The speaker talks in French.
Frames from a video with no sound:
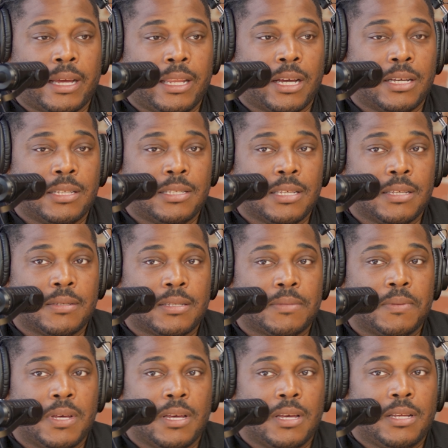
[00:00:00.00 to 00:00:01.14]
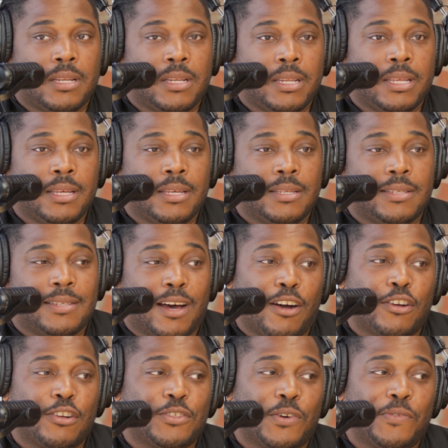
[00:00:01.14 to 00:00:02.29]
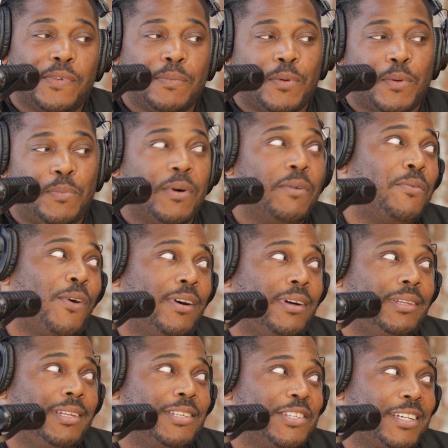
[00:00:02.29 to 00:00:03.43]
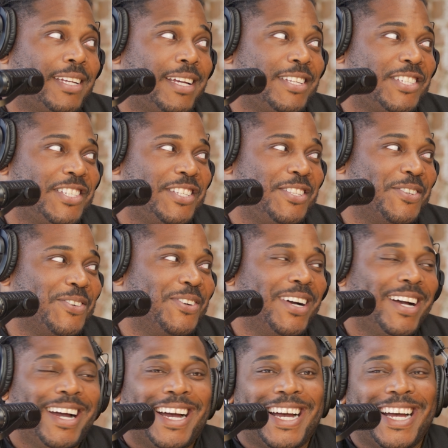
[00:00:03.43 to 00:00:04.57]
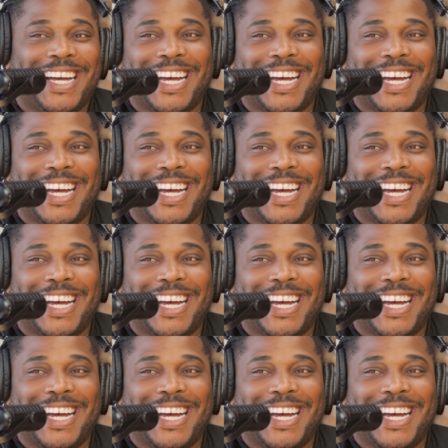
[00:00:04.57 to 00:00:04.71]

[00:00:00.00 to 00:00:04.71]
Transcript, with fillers: l'érotisme, les angles sont faits pour pas voir les organes génitaux. Exactement.